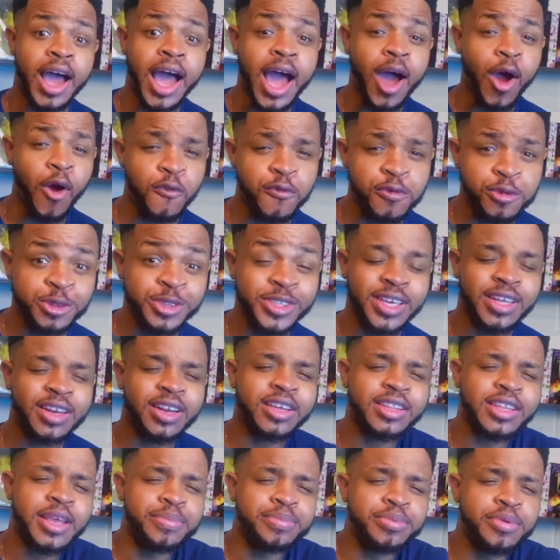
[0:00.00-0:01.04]
a refusé l'un
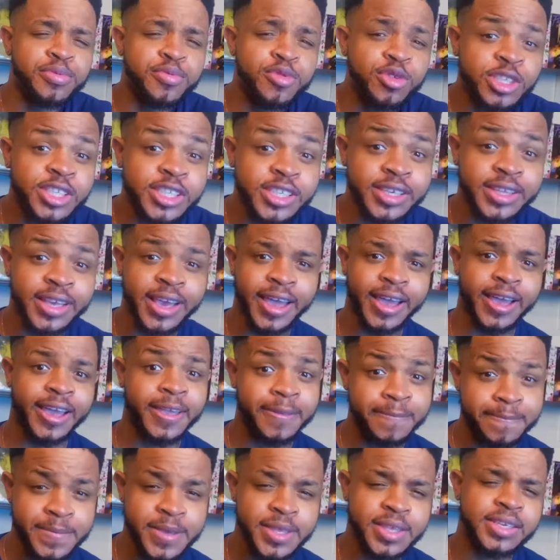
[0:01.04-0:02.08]
des plus beaux titres
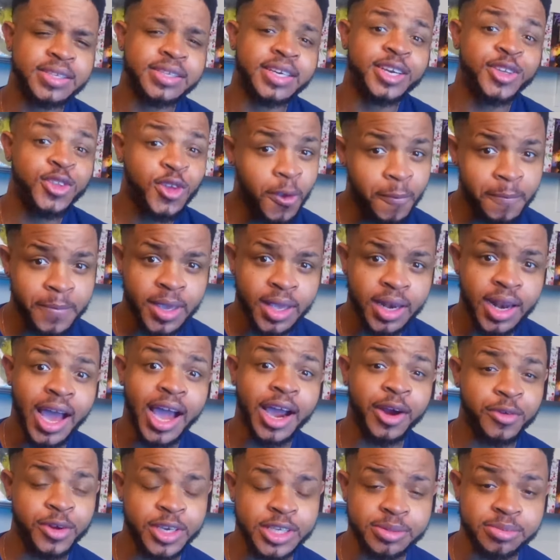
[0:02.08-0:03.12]
R&B des années 2000 à
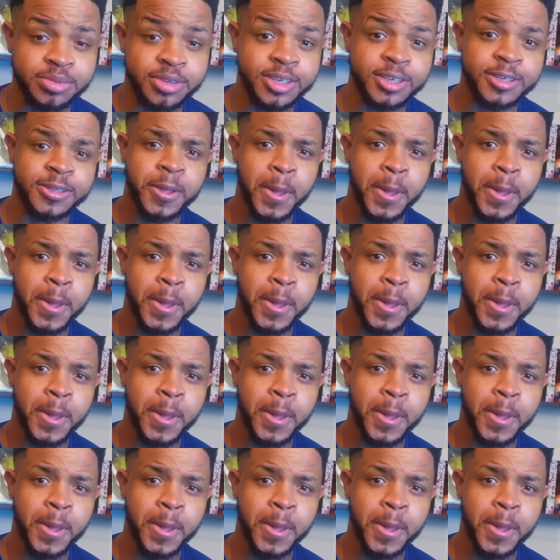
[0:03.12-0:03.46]
Chris Brown.